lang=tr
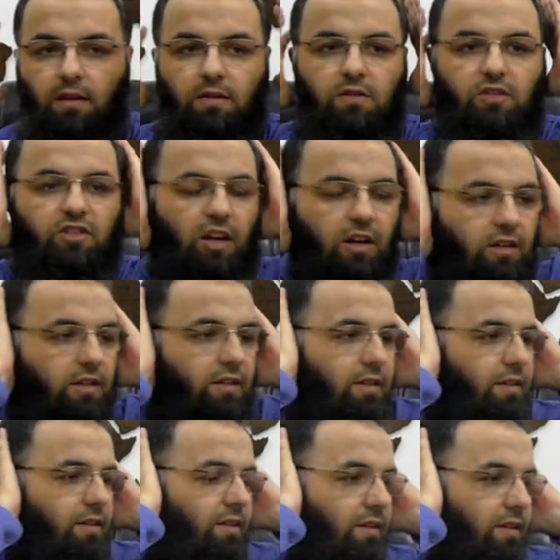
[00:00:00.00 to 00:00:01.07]
sağır
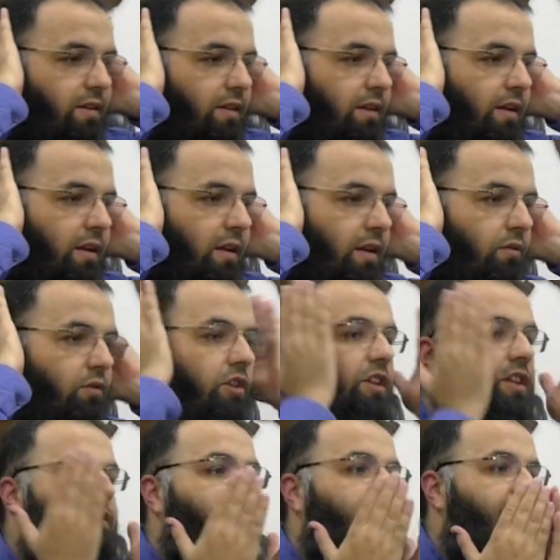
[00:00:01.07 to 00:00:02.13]
ve
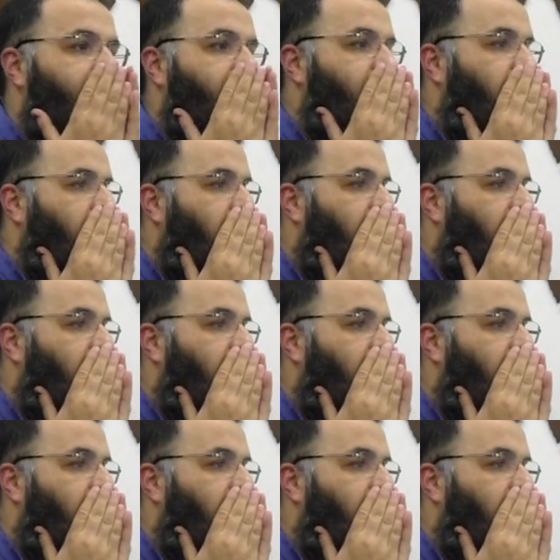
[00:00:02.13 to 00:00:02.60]
dilsiz.